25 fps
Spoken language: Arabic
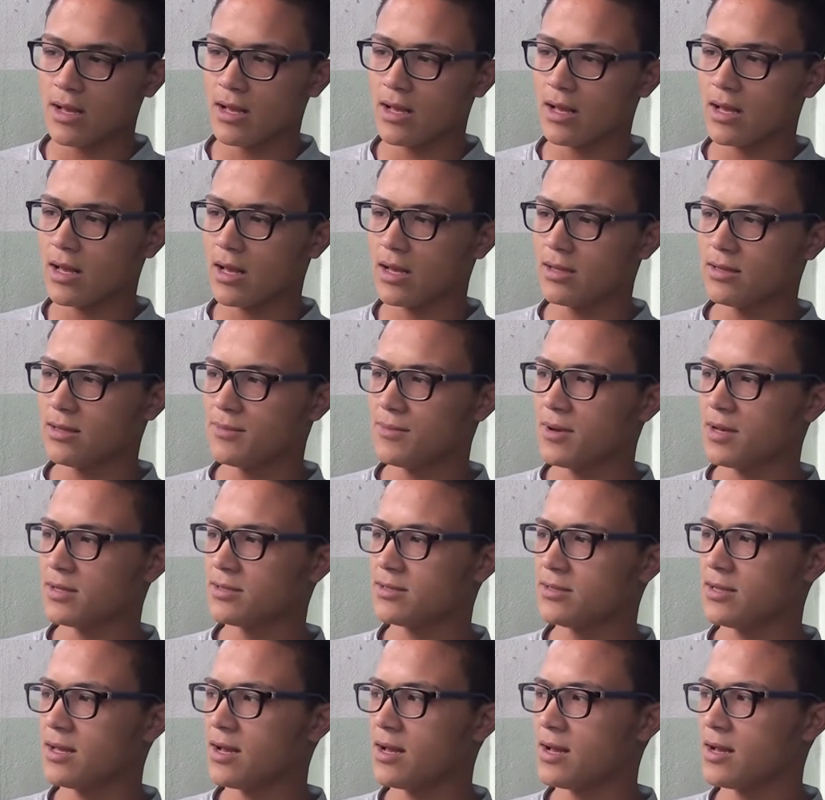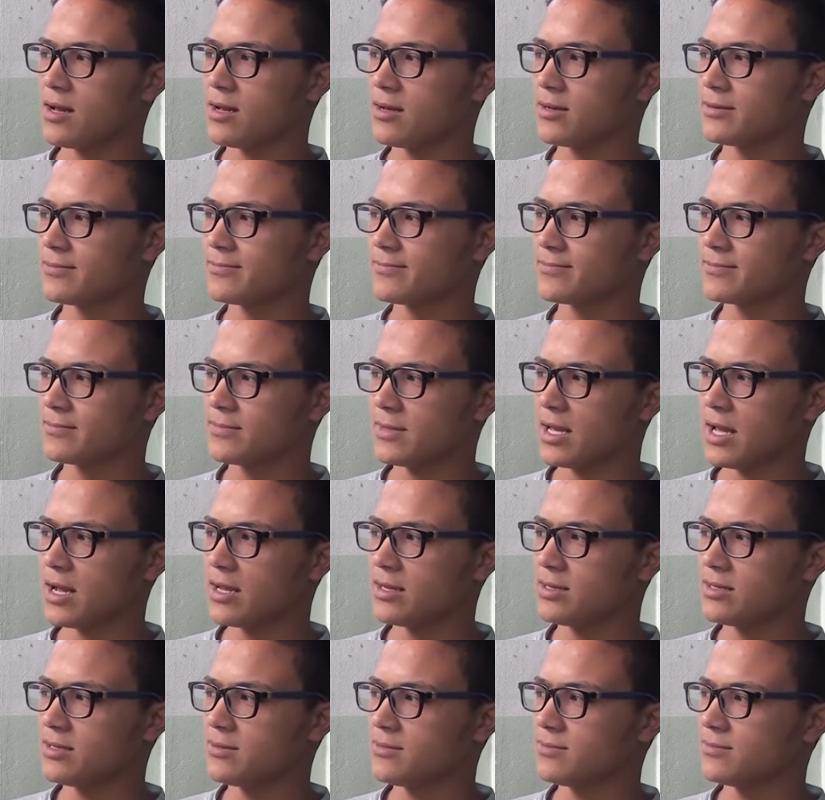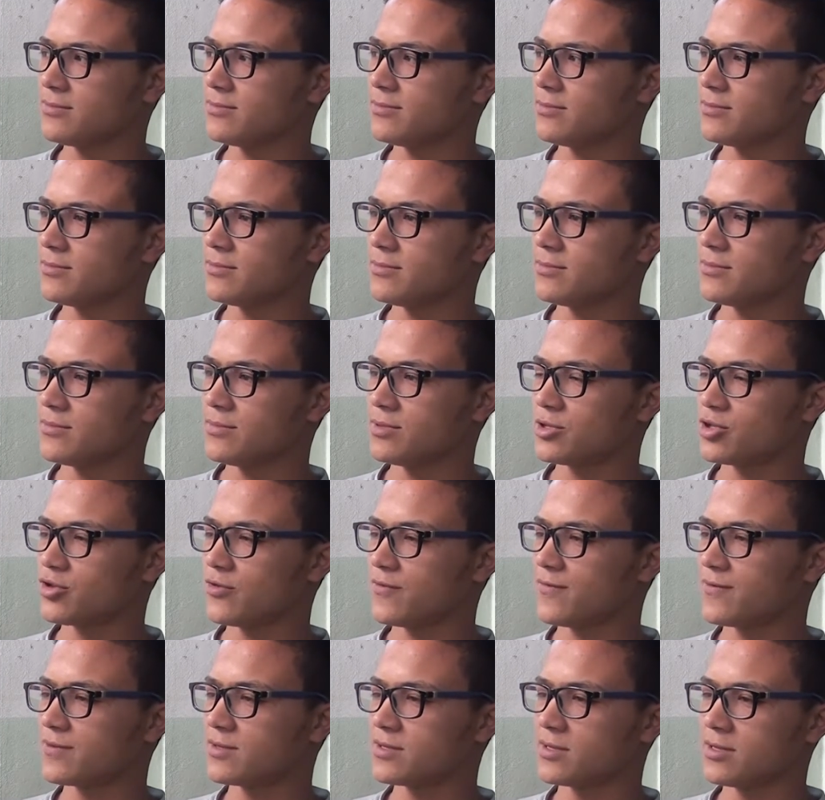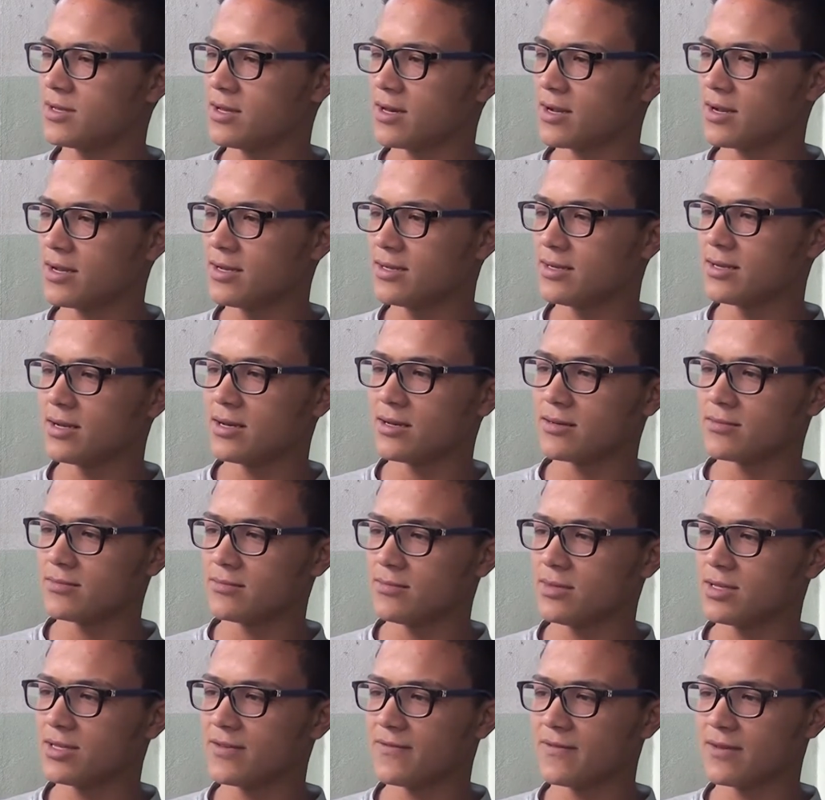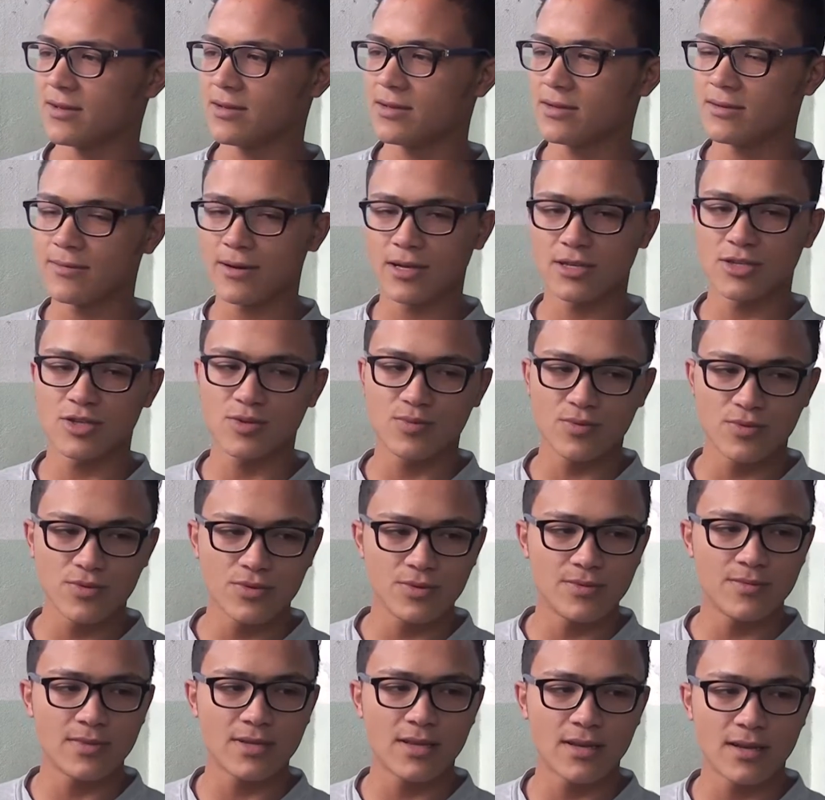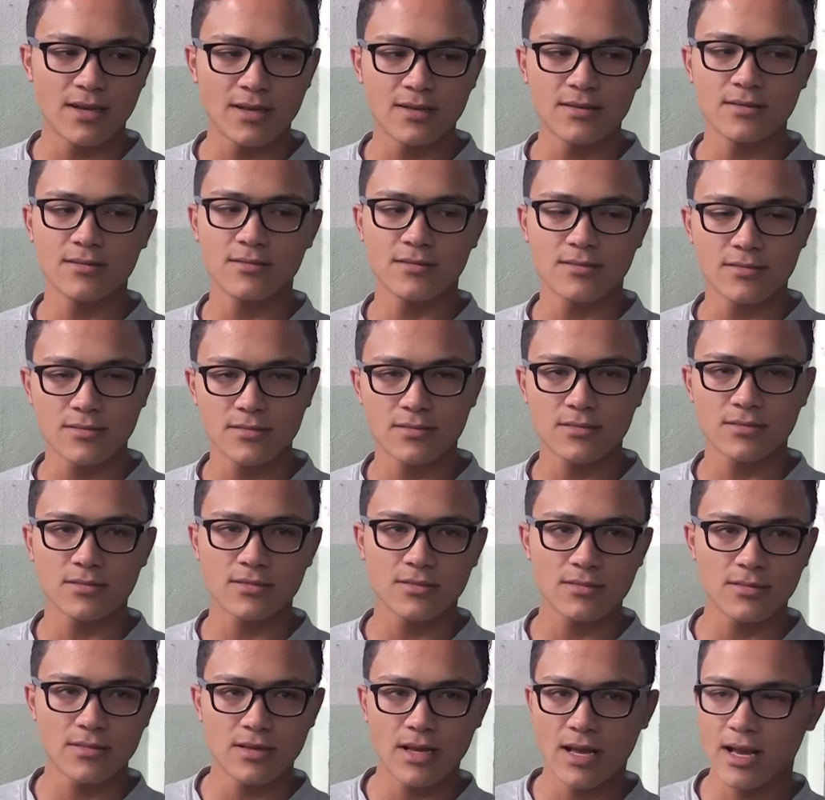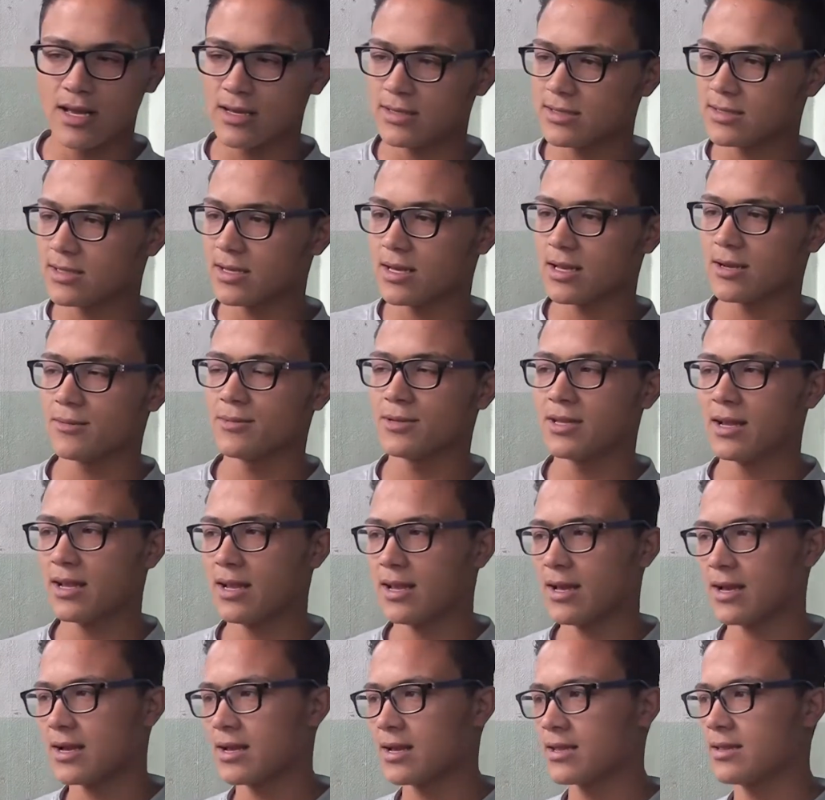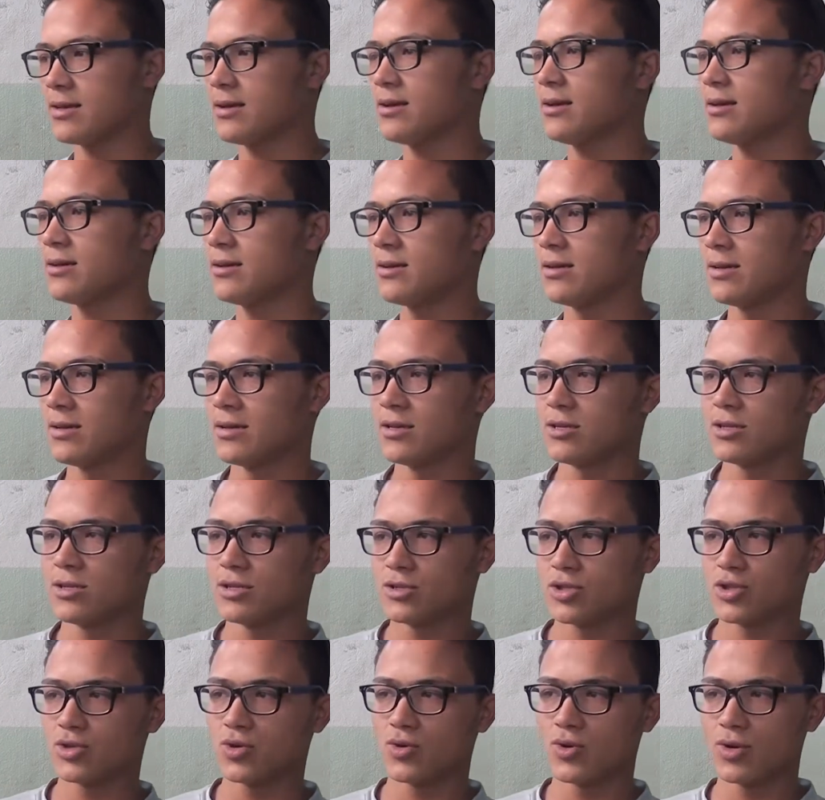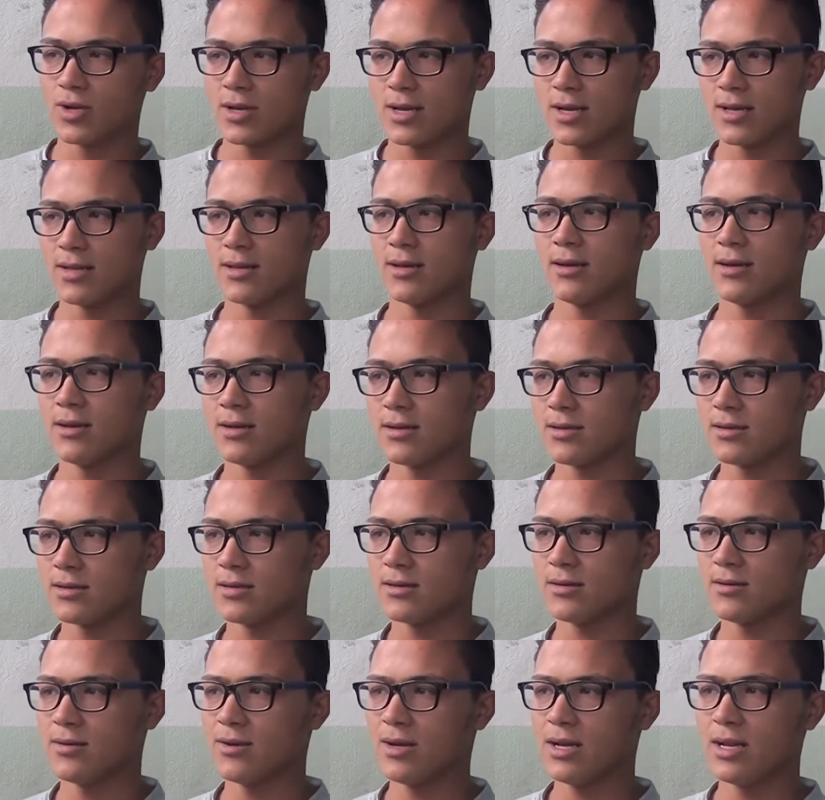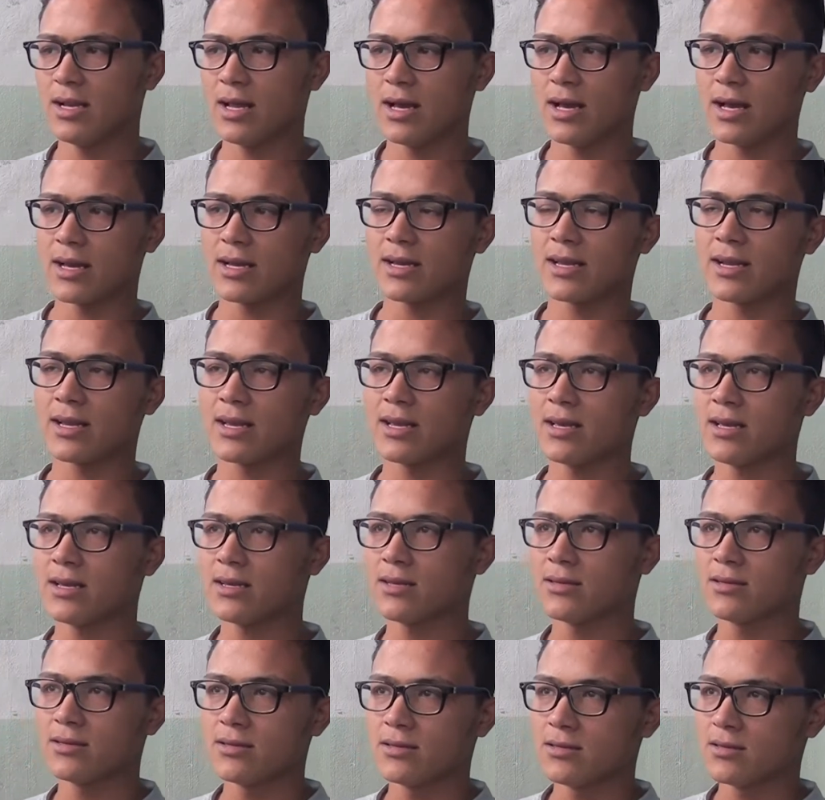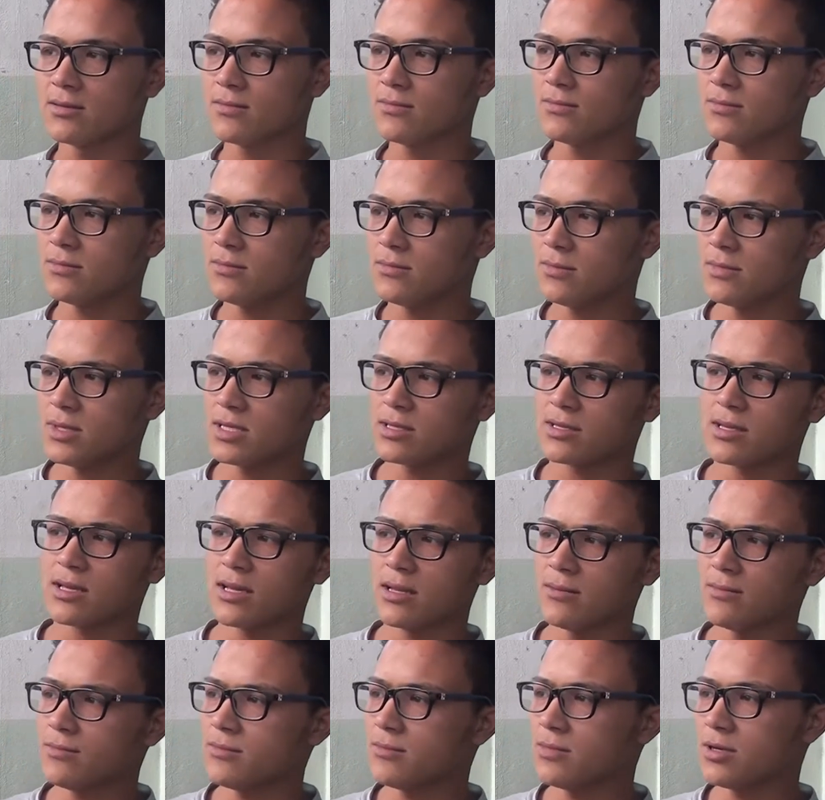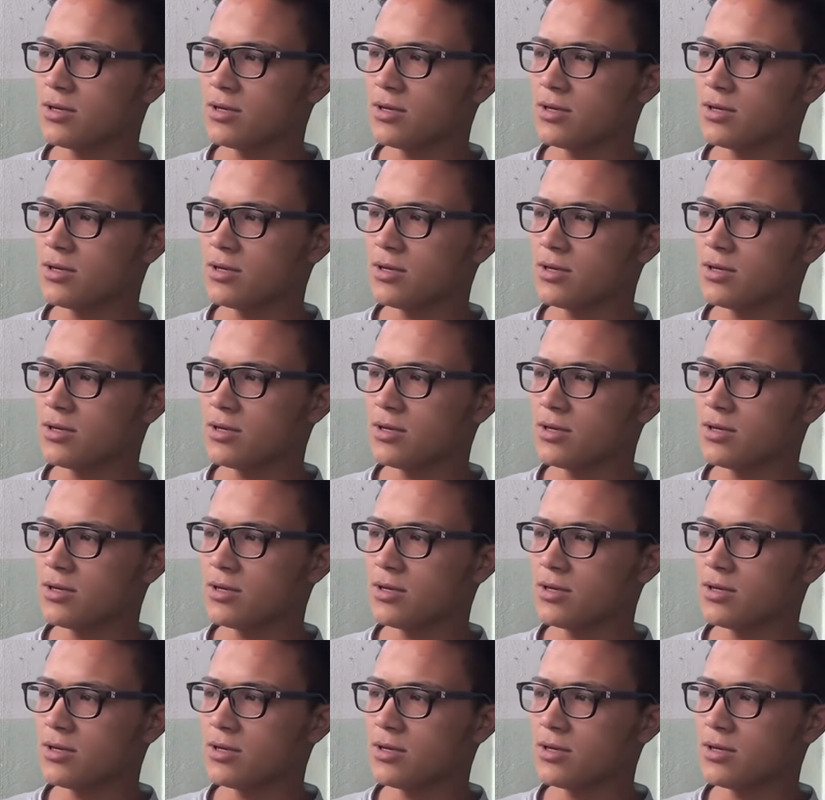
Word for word: خدماتنا يعني بتصف السياره عندنا نتفق مع زبون مثلا نعم هاي السياره بدي عليها كذا الشغل كذا والى اخره نستلم